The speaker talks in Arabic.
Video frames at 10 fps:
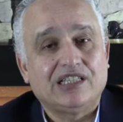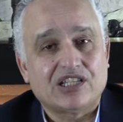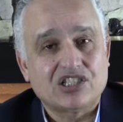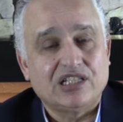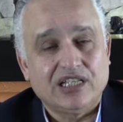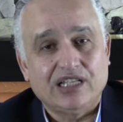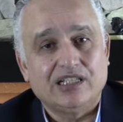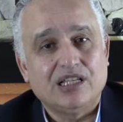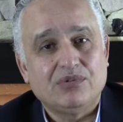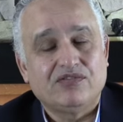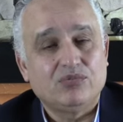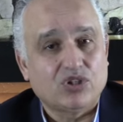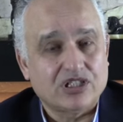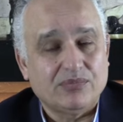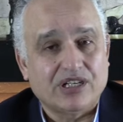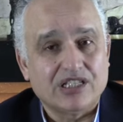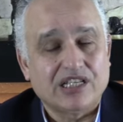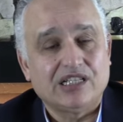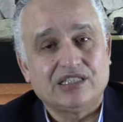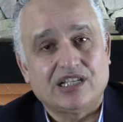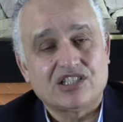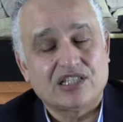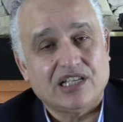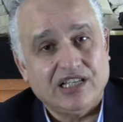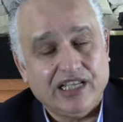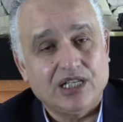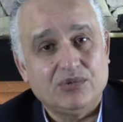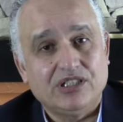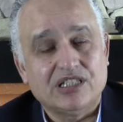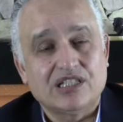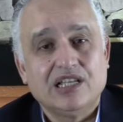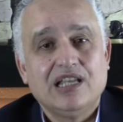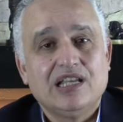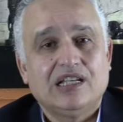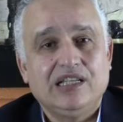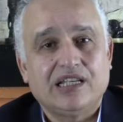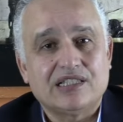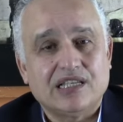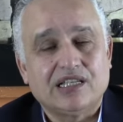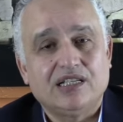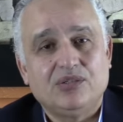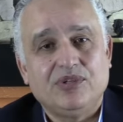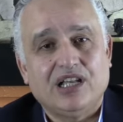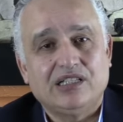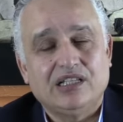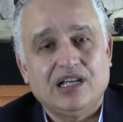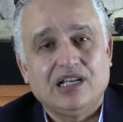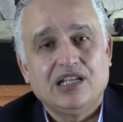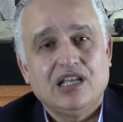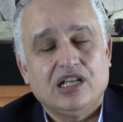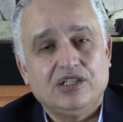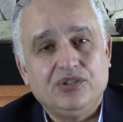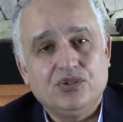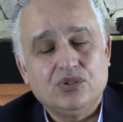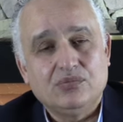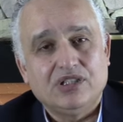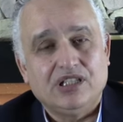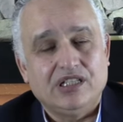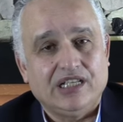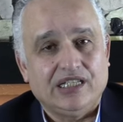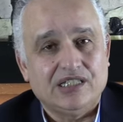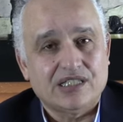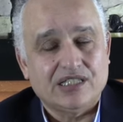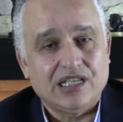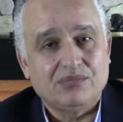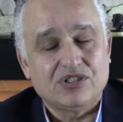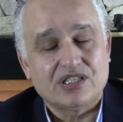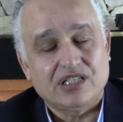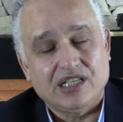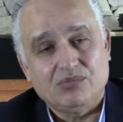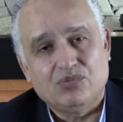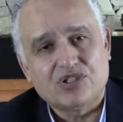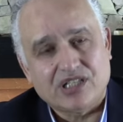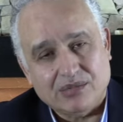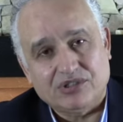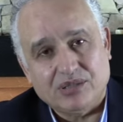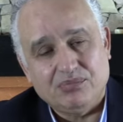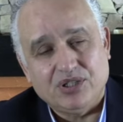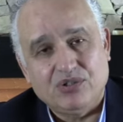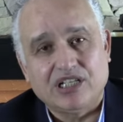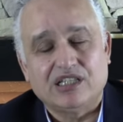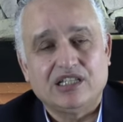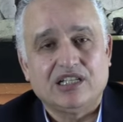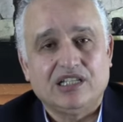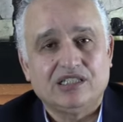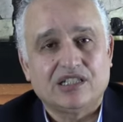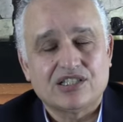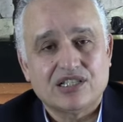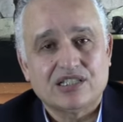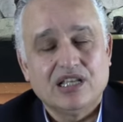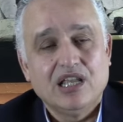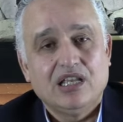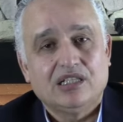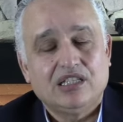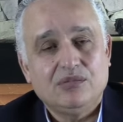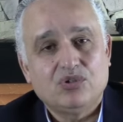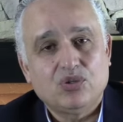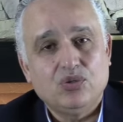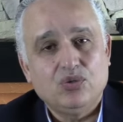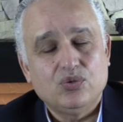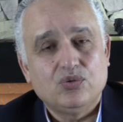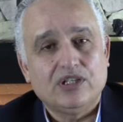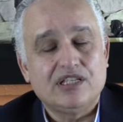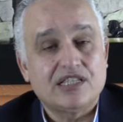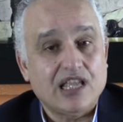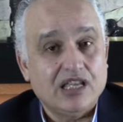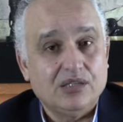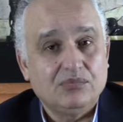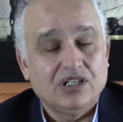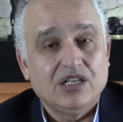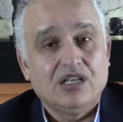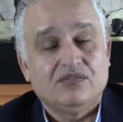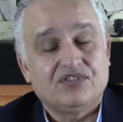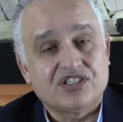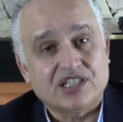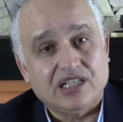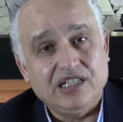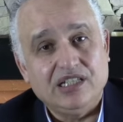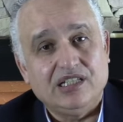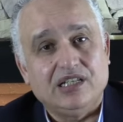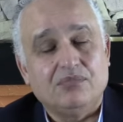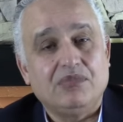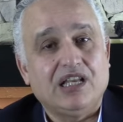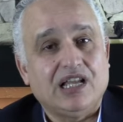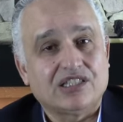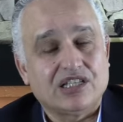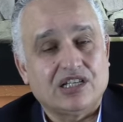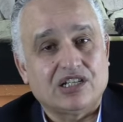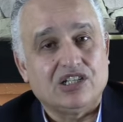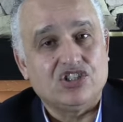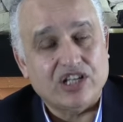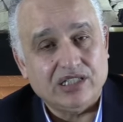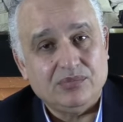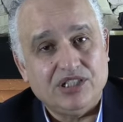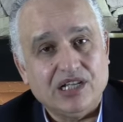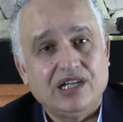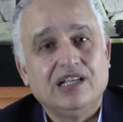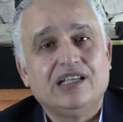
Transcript: دراسات اللي كاينه دابا في المختبرات كاينه دراسات على الحيوانات اللي كتاكد بان اليوم يعني الصيام الصيام الصيام الطبي هو اللي كدار عليه الدراسات كيمكن له يساهم في التقليل من الاثار الجانبيه